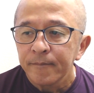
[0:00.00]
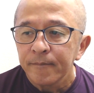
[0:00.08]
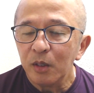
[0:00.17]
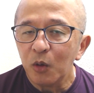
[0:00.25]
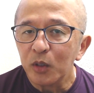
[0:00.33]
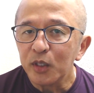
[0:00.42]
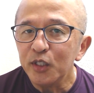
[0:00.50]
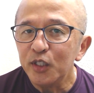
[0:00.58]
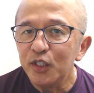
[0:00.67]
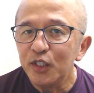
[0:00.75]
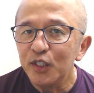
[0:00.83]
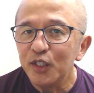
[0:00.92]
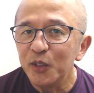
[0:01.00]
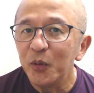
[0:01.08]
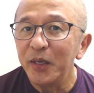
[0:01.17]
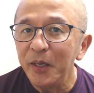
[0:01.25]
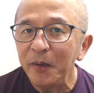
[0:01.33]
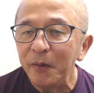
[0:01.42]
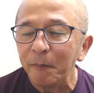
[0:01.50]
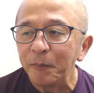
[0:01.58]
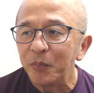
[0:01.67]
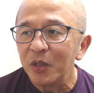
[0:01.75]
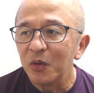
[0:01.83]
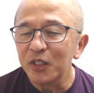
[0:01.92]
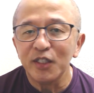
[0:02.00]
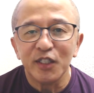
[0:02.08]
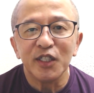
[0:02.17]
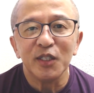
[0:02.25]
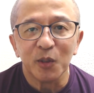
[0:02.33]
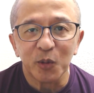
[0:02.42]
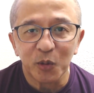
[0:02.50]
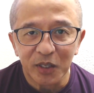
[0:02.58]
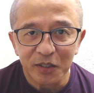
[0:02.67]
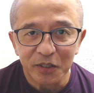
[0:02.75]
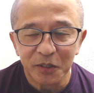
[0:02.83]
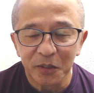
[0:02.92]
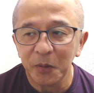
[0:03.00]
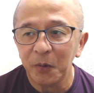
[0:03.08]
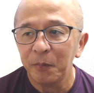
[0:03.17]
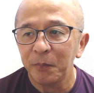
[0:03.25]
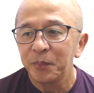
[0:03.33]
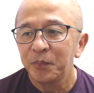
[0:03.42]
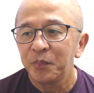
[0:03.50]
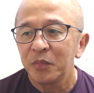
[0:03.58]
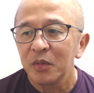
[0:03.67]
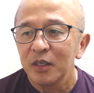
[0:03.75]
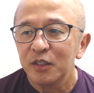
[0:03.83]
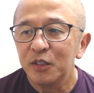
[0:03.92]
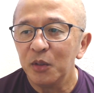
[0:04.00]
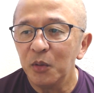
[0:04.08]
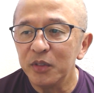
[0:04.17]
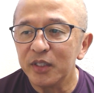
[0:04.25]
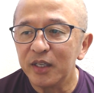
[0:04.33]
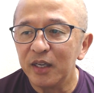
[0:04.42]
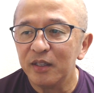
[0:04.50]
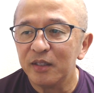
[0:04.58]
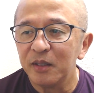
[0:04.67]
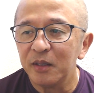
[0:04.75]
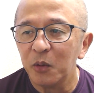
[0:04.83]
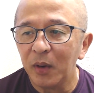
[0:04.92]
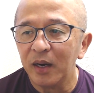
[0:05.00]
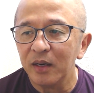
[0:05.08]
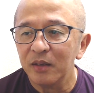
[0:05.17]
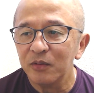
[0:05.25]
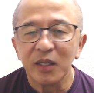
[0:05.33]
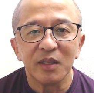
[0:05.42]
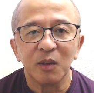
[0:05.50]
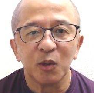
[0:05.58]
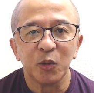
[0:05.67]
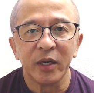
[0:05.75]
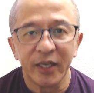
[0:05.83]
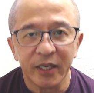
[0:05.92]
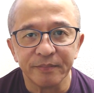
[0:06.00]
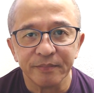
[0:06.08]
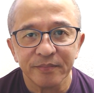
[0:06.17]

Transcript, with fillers: で、私はね、私自身のことなんですけど、司法試験っていうのは受かったことがない。